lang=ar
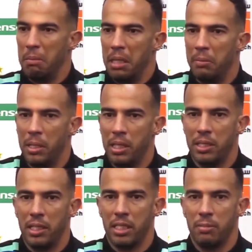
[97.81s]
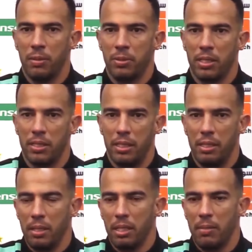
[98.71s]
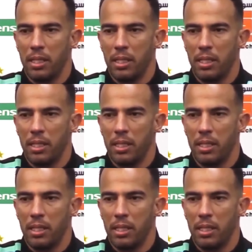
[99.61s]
ما على باليش اسباب شخصيه ما,